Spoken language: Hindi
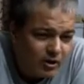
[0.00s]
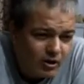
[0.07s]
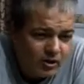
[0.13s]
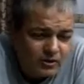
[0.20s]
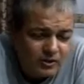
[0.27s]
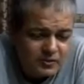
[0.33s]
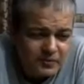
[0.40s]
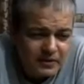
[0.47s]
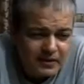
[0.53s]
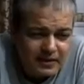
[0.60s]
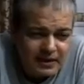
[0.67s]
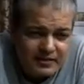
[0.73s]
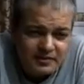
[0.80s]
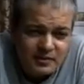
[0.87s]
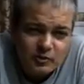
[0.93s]
और इस
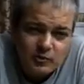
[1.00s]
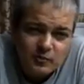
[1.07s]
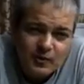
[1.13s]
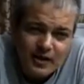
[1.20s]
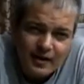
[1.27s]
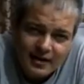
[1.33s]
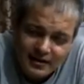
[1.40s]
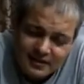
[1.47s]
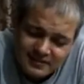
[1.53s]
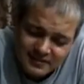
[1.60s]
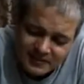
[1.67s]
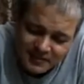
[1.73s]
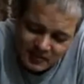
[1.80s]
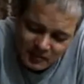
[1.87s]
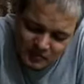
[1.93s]
प्रकार से तुम्हें हर
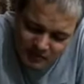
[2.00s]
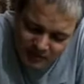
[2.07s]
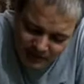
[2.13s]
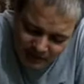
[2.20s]
जगह उसका